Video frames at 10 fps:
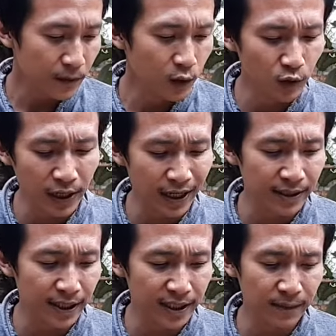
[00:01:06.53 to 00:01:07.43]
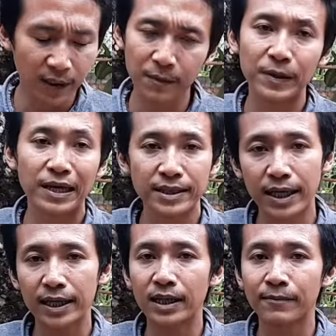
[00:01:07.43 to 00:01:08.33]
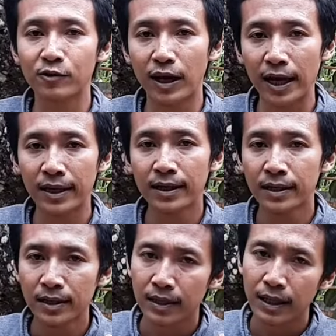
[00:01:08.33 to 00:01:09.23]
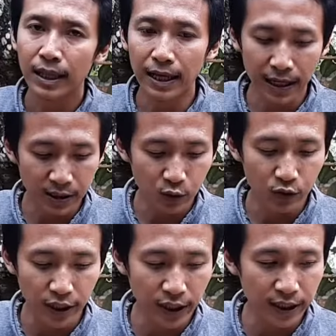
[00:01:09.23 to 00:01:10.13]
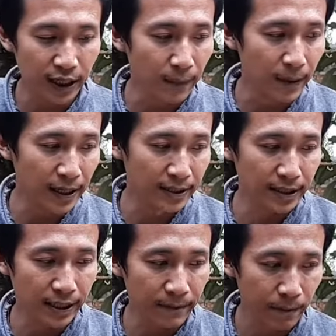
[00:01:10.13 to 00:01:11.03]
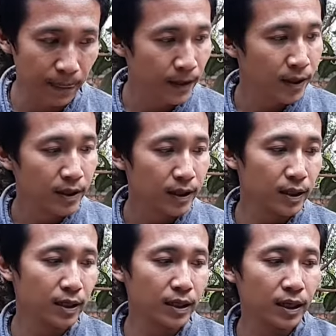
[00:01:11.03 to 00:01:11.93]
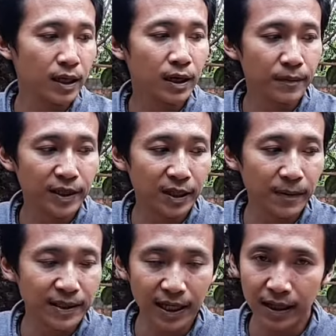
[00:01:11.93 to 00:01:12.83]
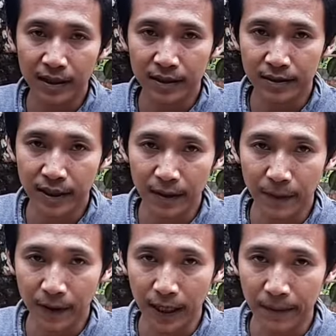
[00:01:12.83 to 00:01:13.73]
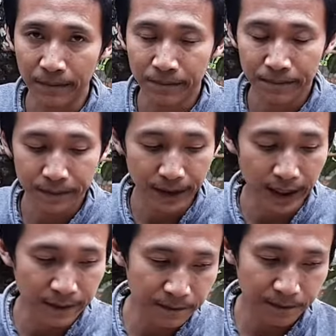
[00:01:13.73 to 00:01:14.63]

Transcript: untuk larasnya seperti biasa ya kita menggunakan laras OD13 ya e, bisa dipasang gelap perdam ya.